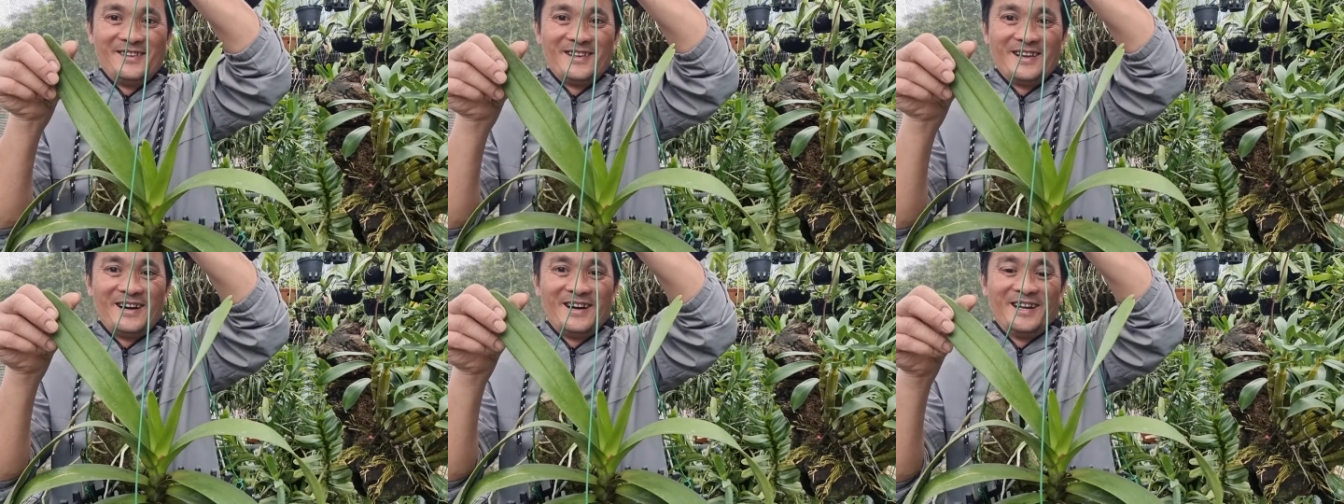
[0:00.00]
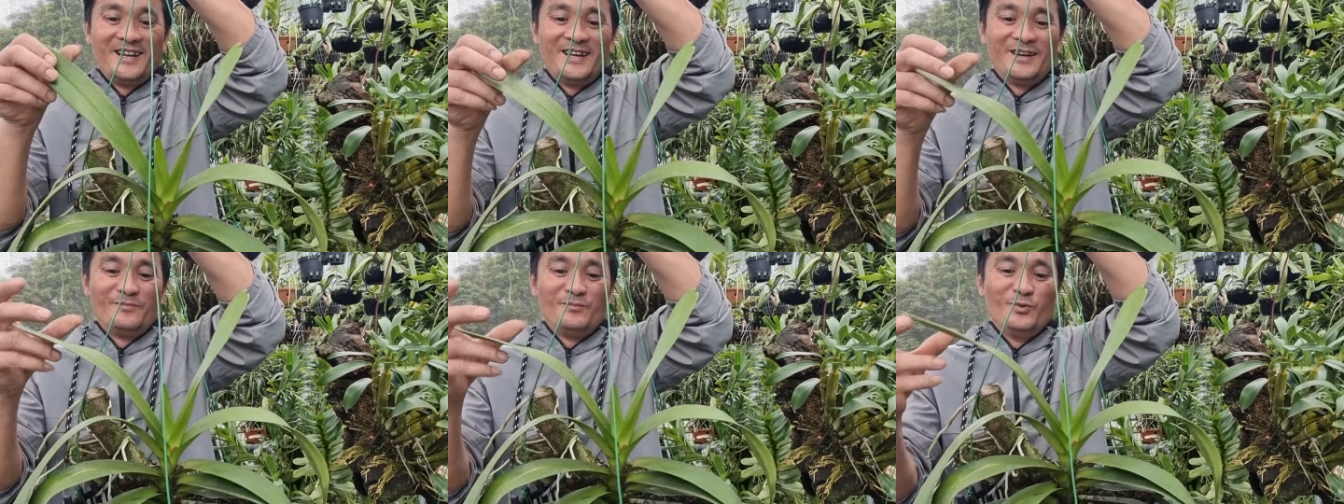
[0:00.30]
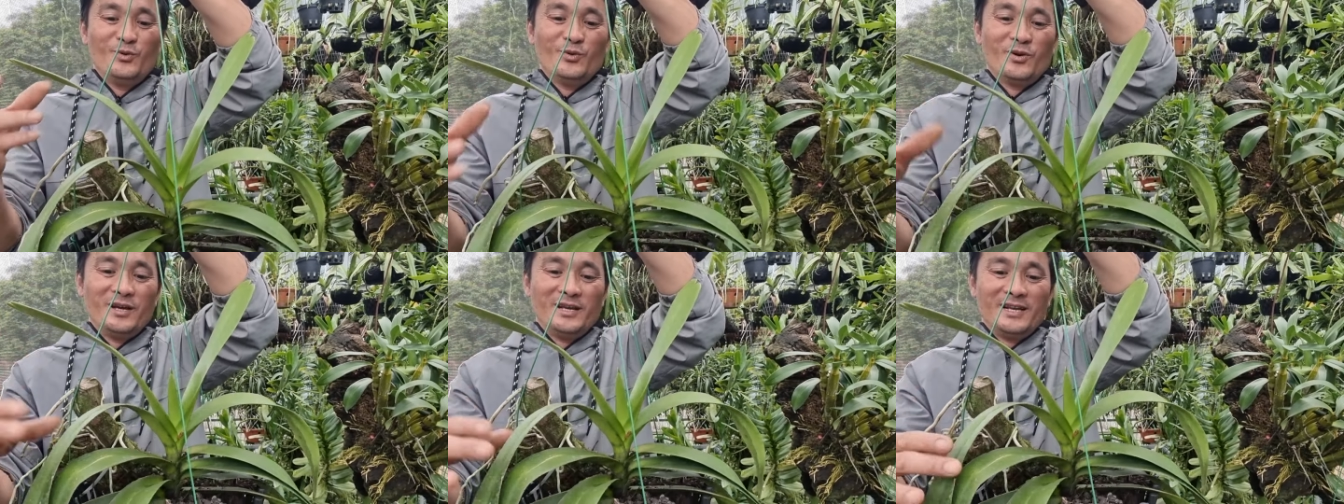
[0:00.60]
lá
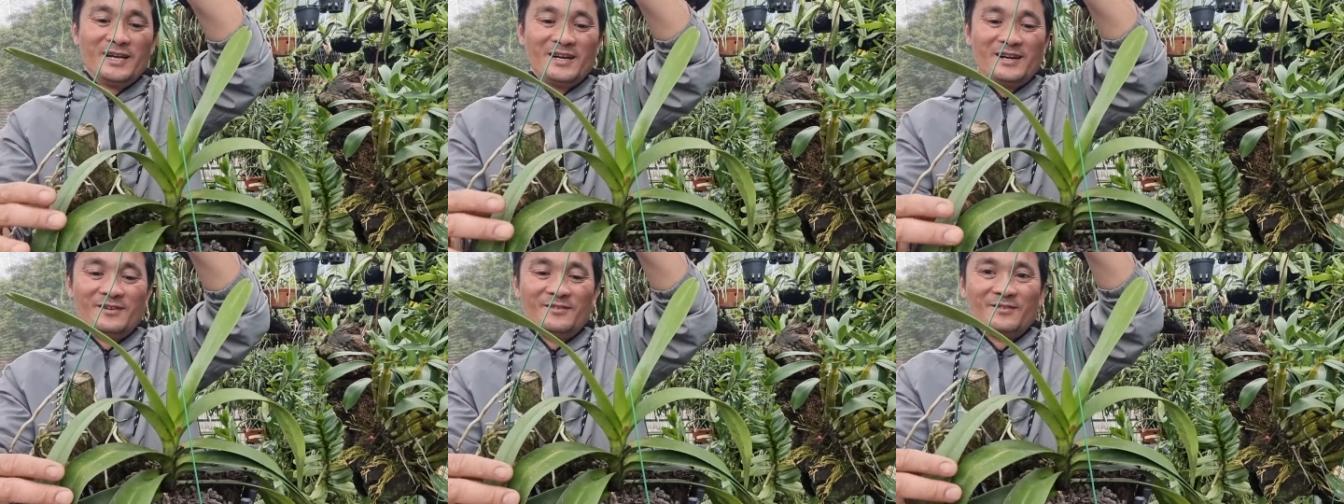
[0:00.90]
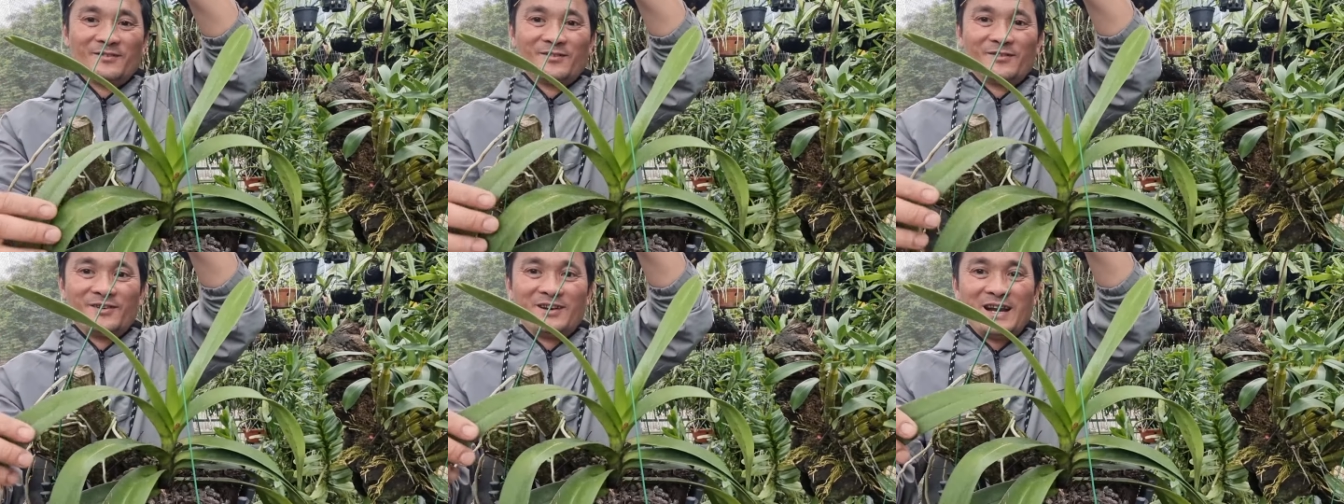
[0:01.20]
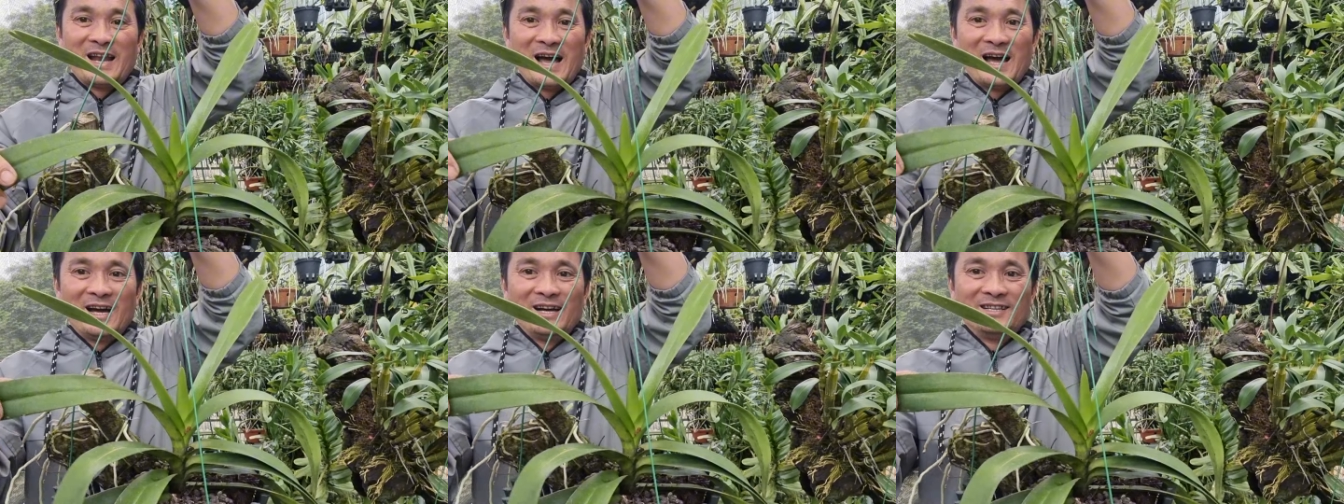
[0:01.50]
em nuôi nhá còn
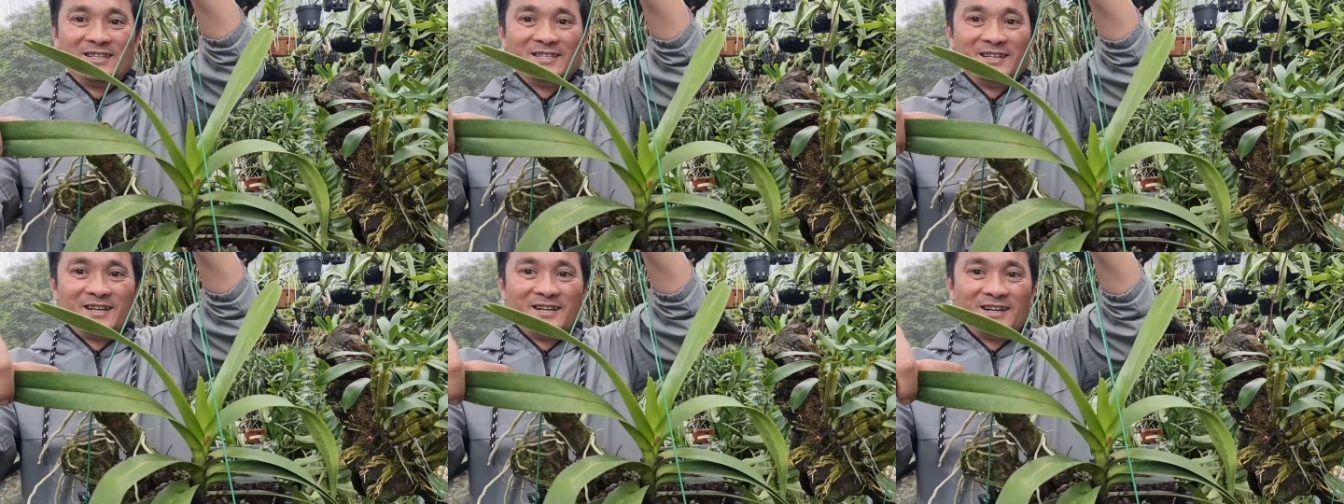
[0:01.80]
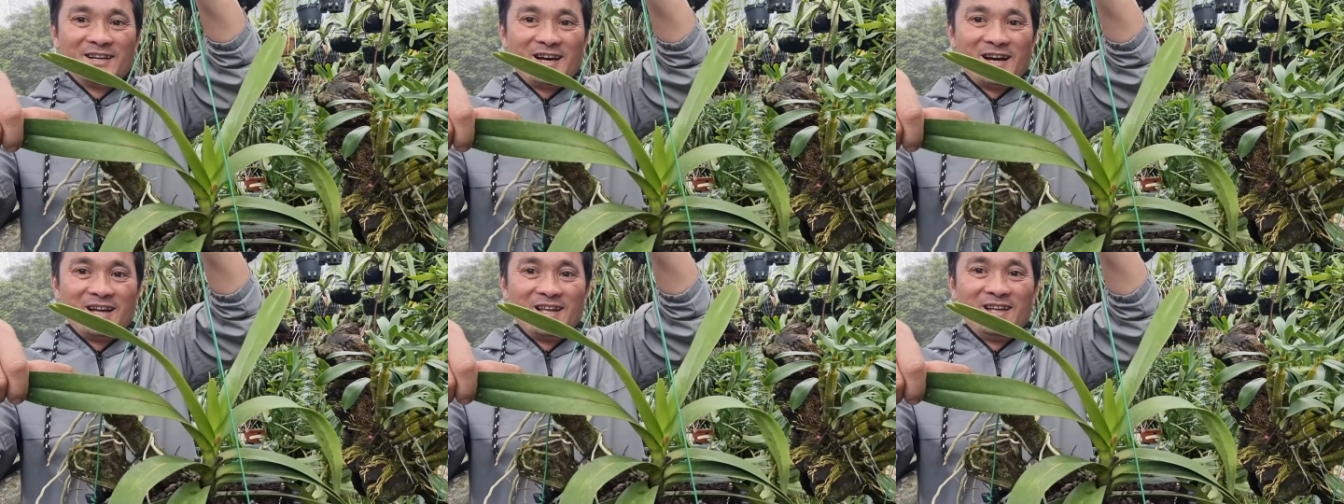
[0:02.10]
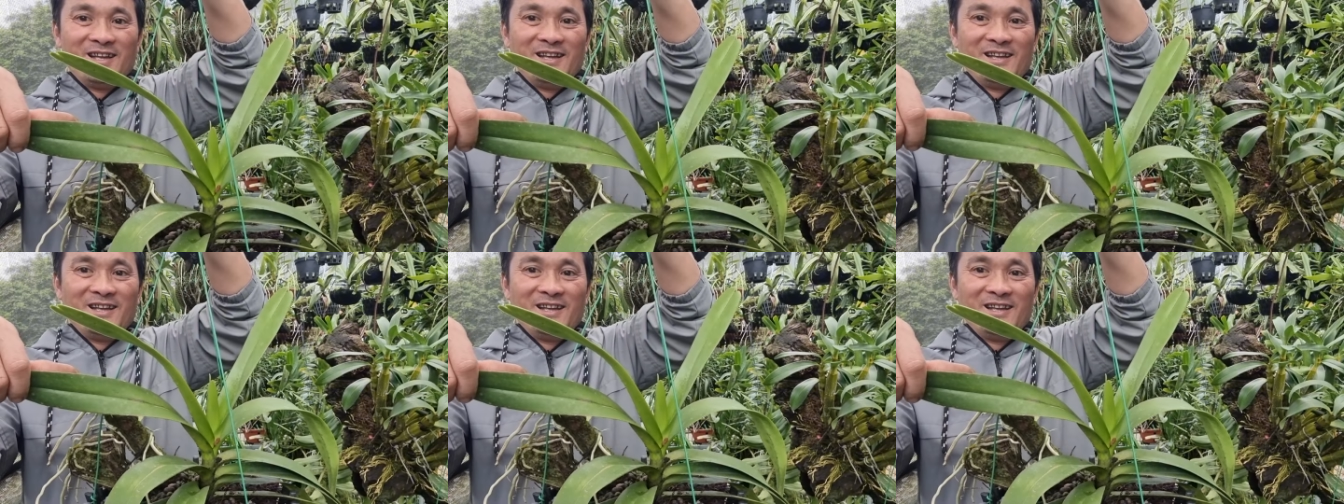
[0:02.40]
lá ở rừng đây